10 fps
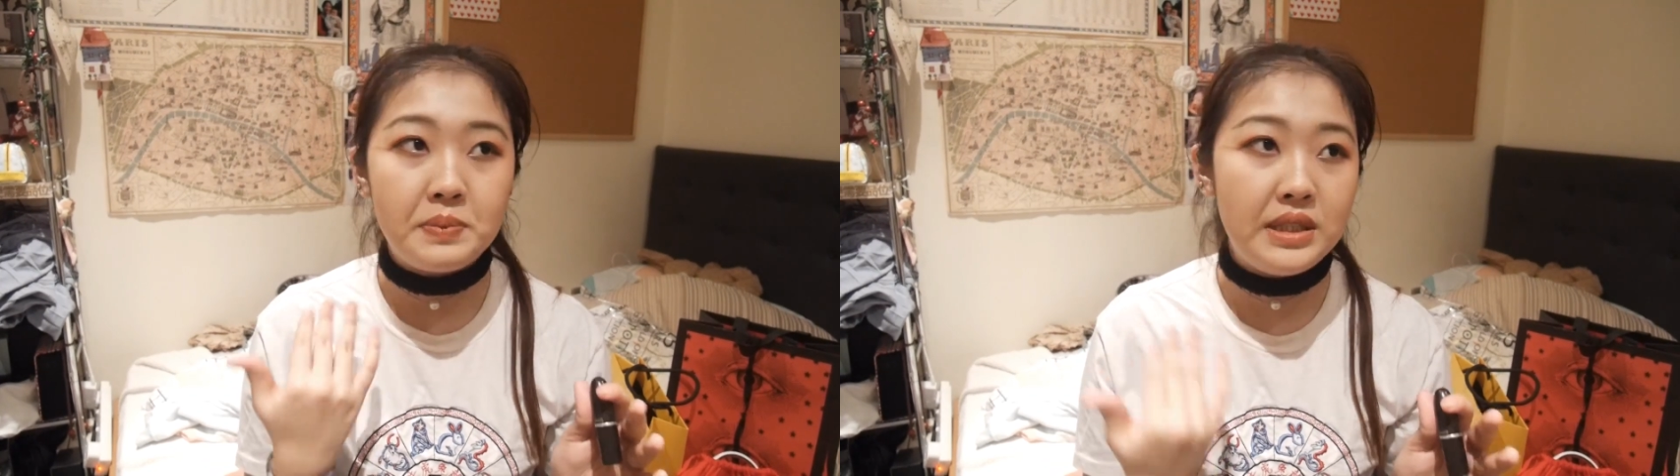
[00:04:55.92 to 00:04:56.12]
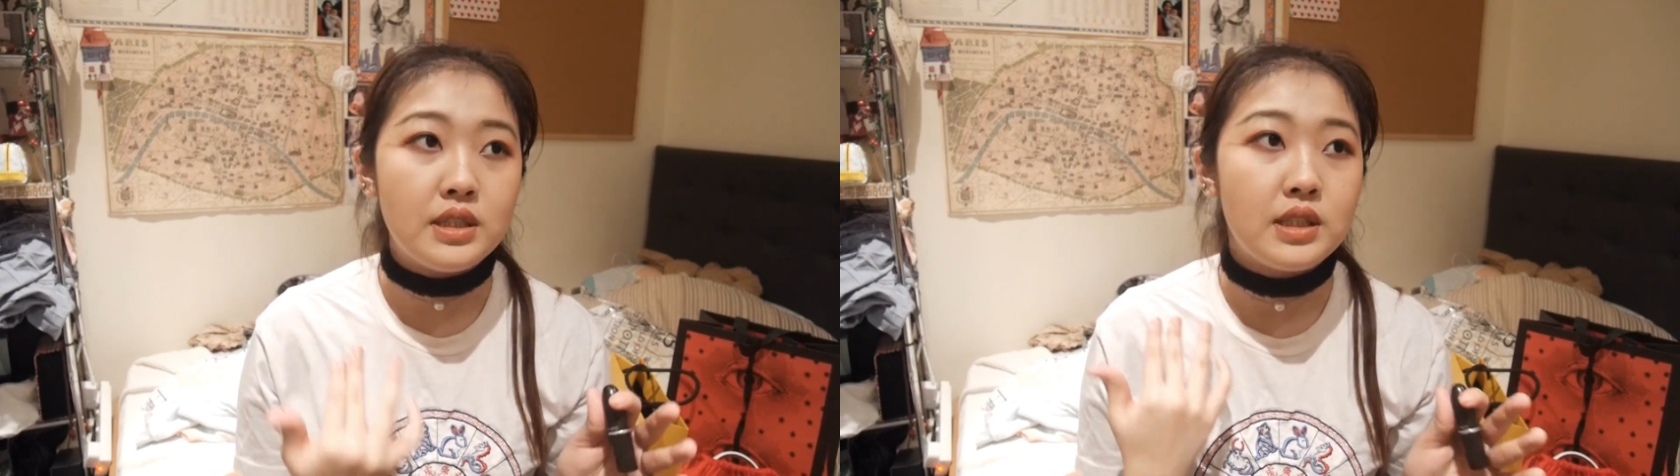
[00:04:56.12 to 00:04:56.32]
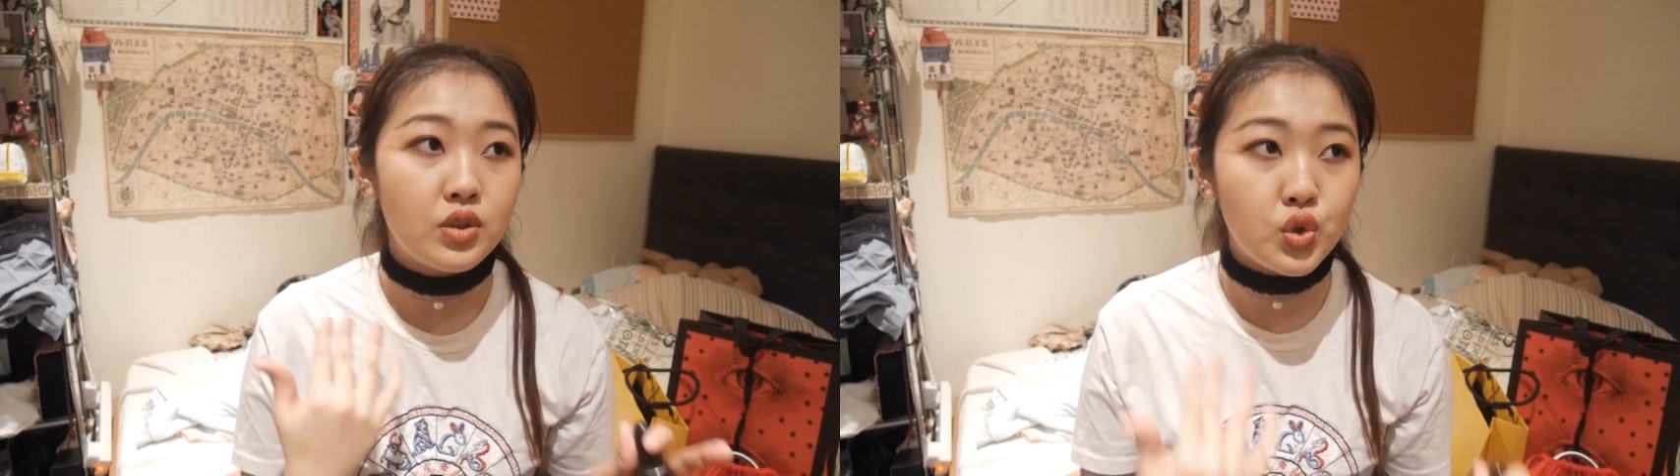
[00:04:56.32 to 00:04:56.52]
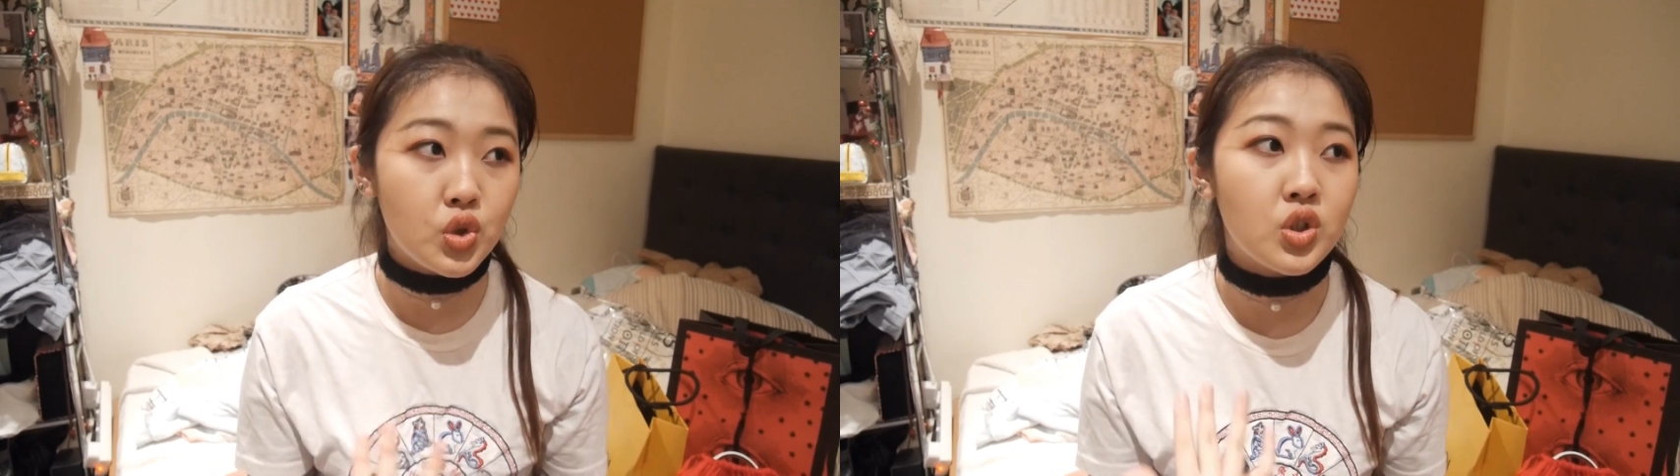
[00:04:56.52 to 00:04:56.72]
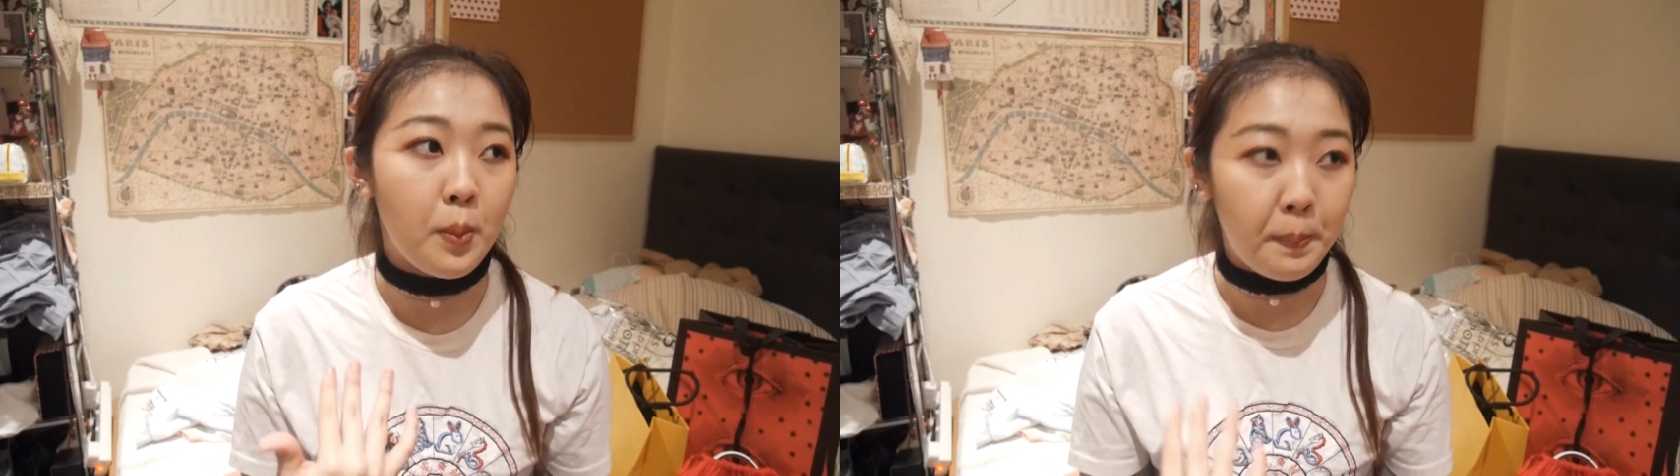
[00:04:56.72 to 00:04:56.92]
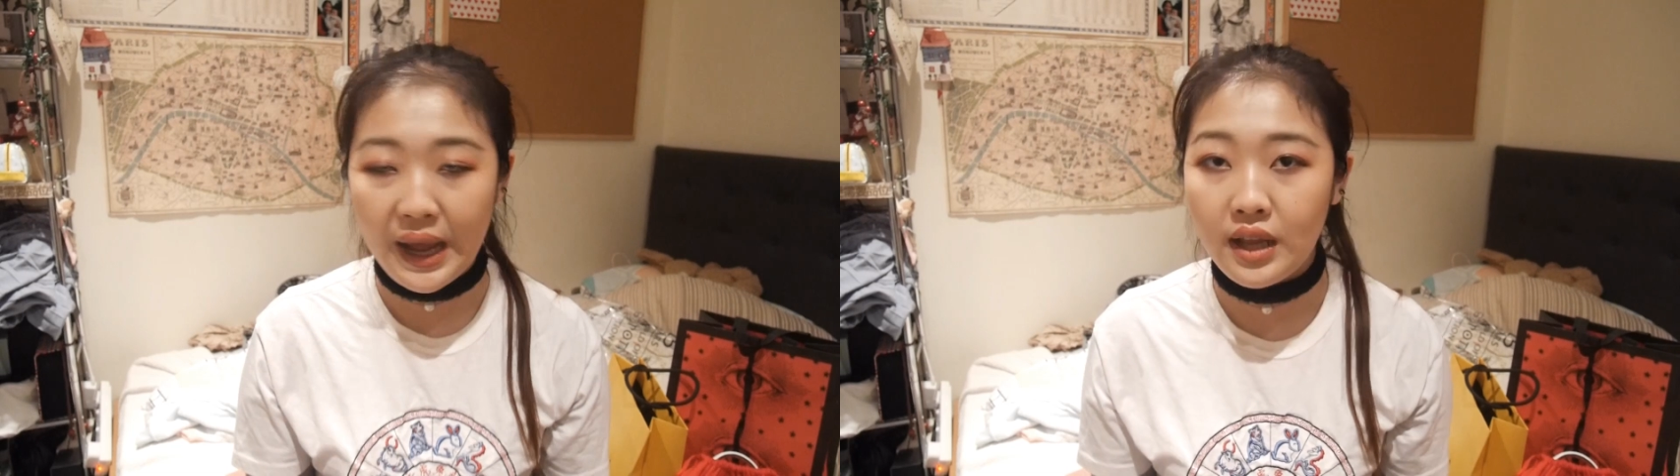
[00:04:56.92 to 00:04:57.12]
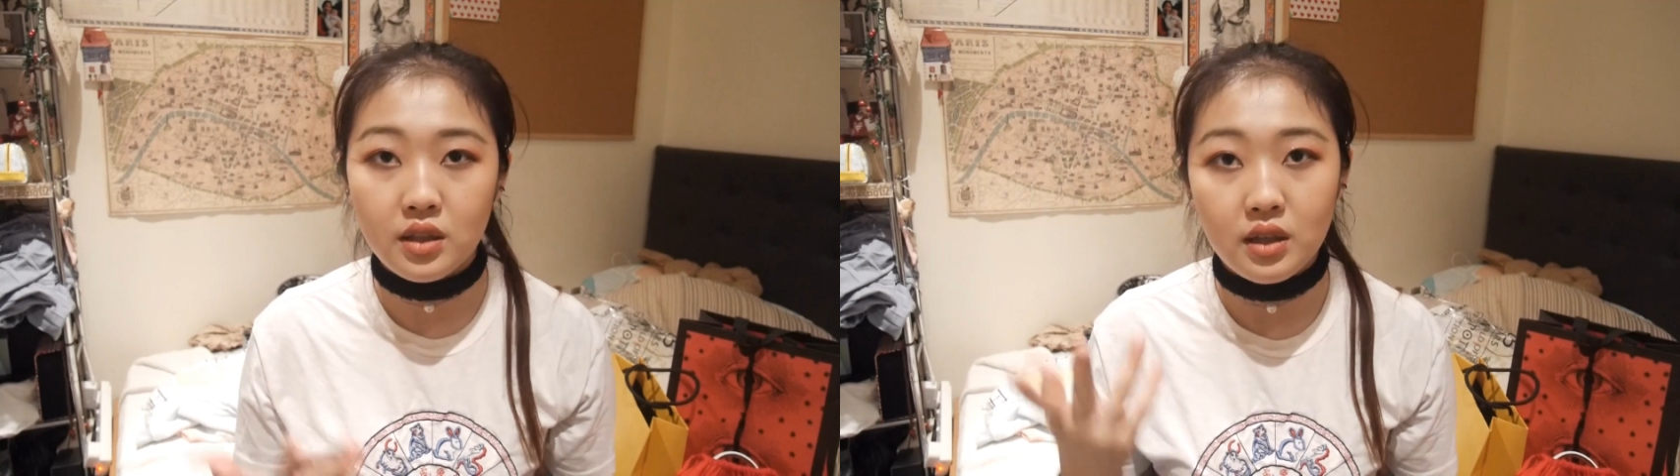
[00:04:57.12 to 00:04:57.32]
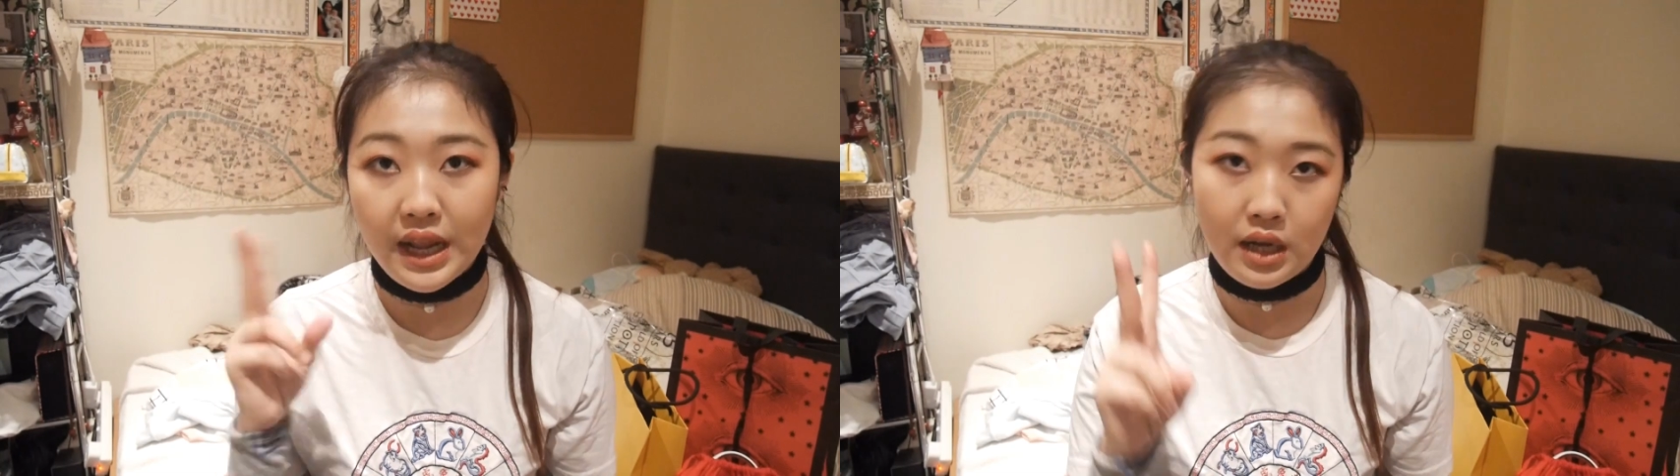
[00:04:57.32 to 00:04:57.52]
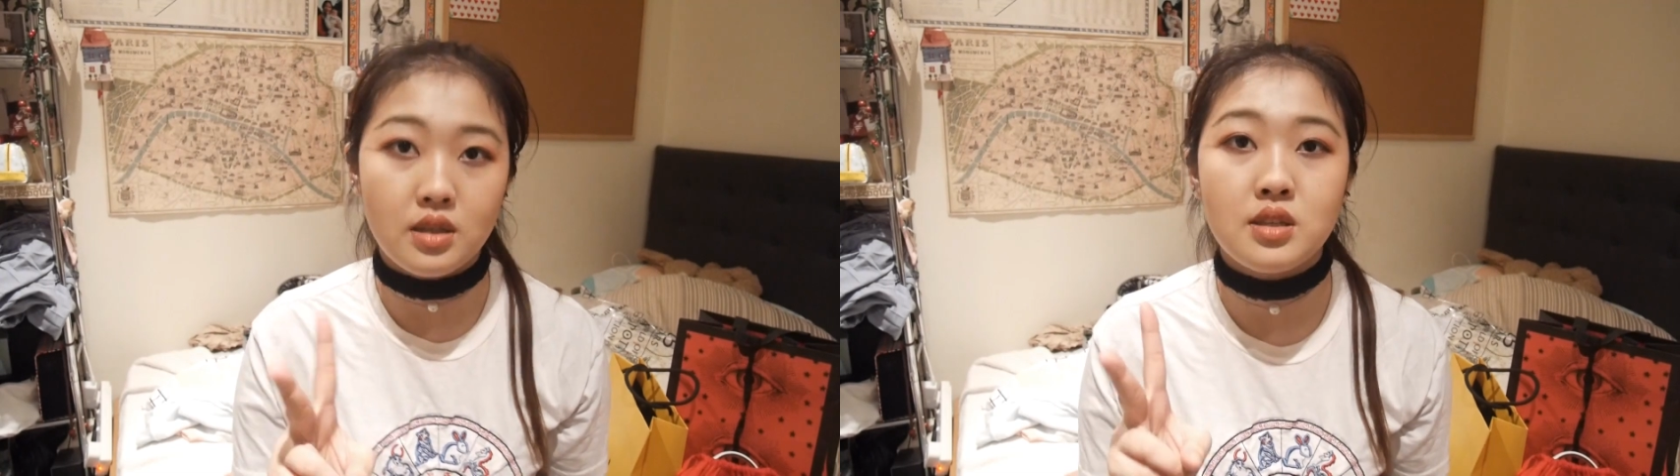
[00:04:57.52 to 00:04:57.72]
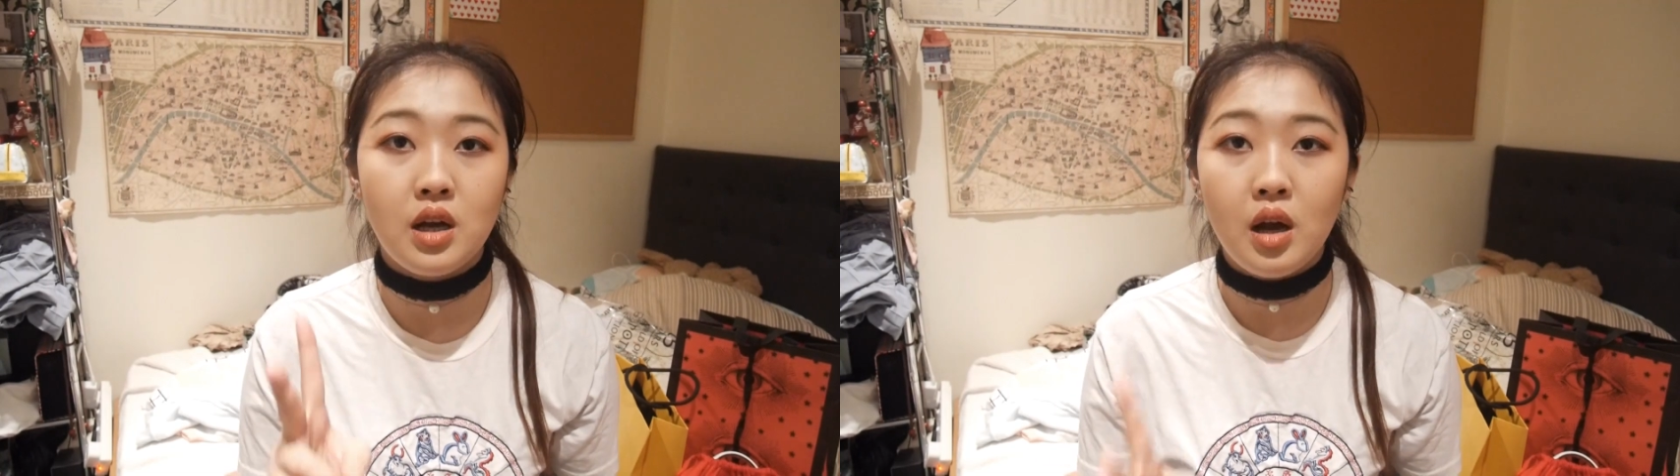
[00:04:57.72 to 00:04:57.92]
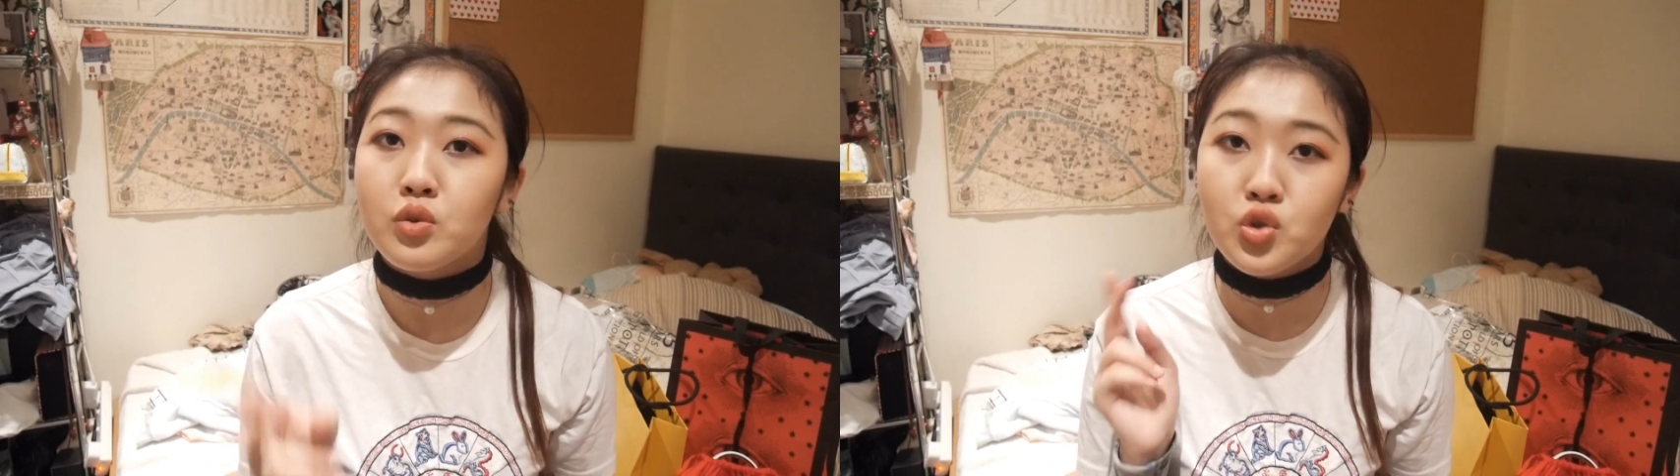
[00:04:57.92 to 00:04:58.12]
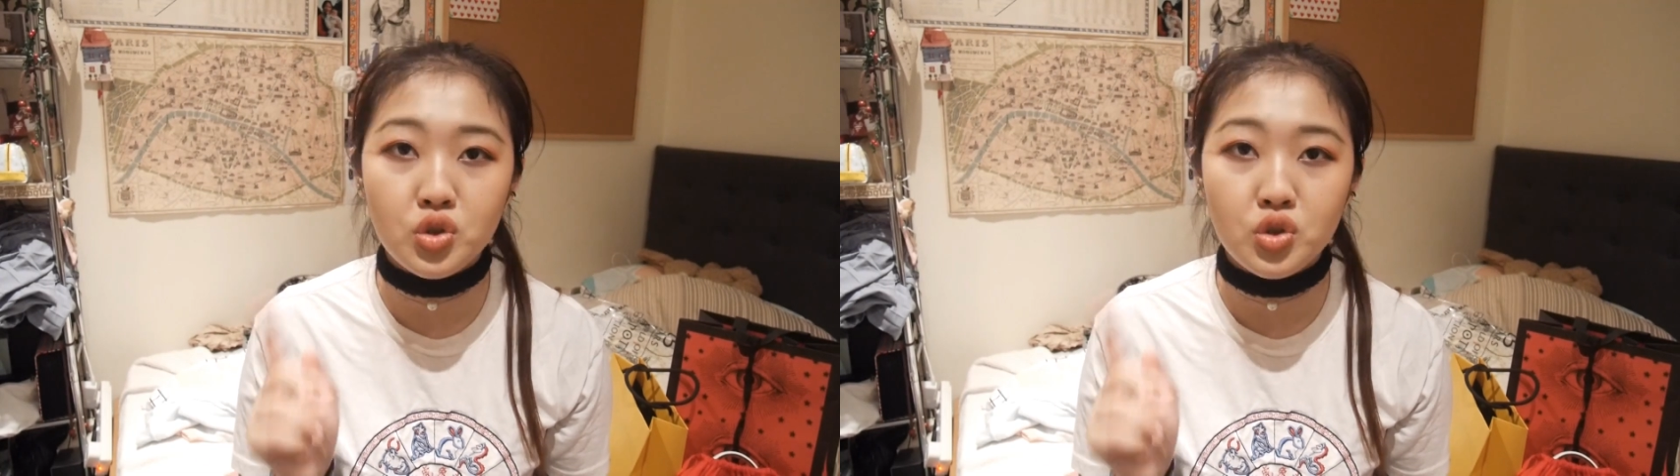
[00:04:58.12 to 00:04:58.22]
比以前至少白了两个色号，